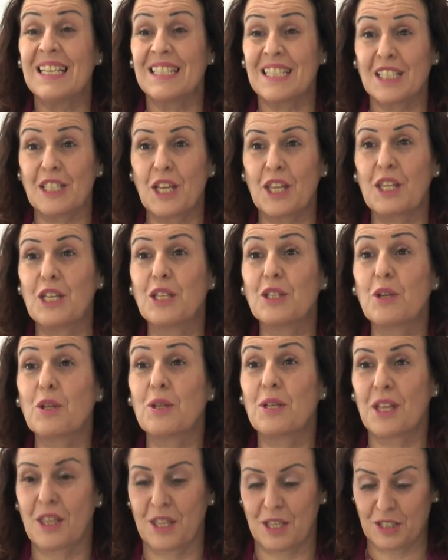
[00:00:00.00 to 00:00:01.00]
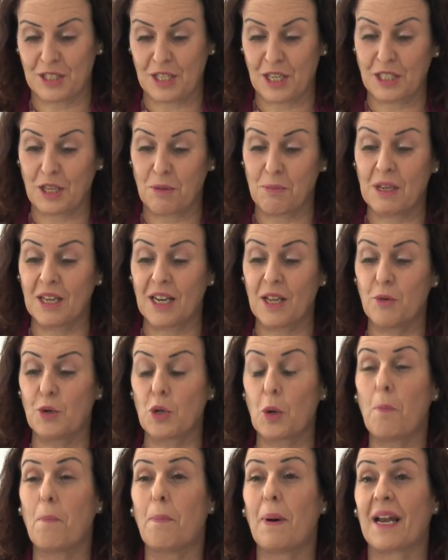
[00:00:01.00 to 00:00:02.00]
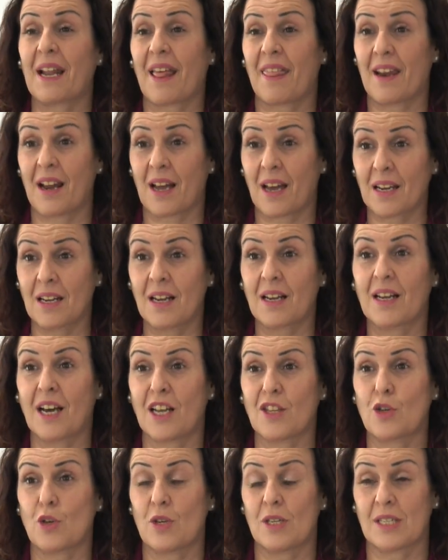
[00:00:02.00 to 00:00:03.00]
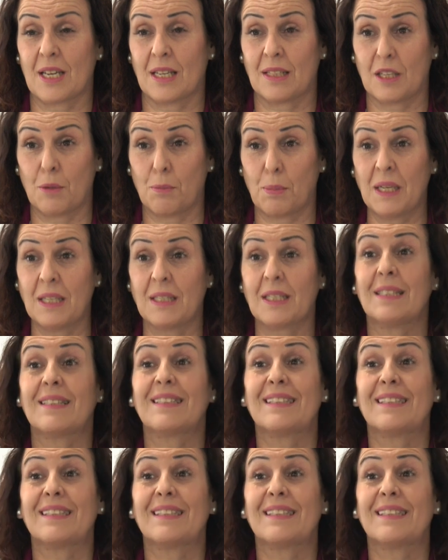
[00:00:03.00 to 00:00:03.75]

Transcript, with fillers: 717.000 euros para dragar el caño de Petri...